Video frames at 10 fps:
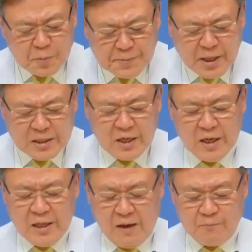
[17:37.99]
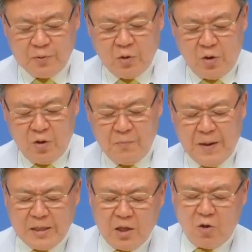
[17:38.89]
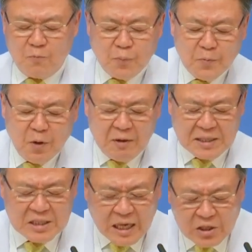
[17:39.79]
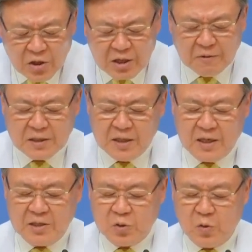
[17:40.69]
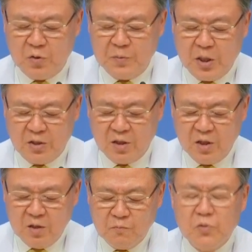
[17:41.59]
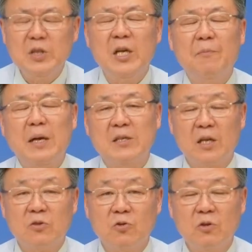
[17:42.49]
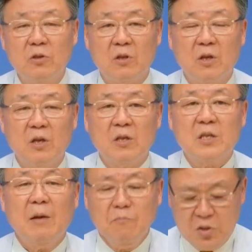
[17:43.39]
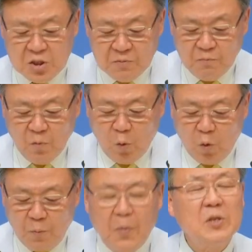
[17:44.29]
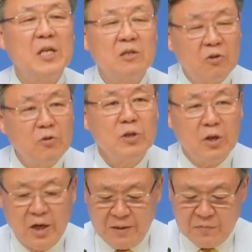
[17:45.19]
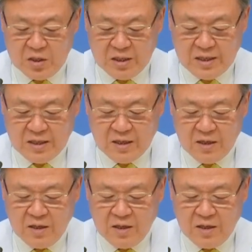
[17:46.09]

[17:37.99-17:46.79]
부부 관계가 나쁘고 반대로 부모와 자녀의 관계가 좋으면 문제 발생률은 35%로 늘어납니다.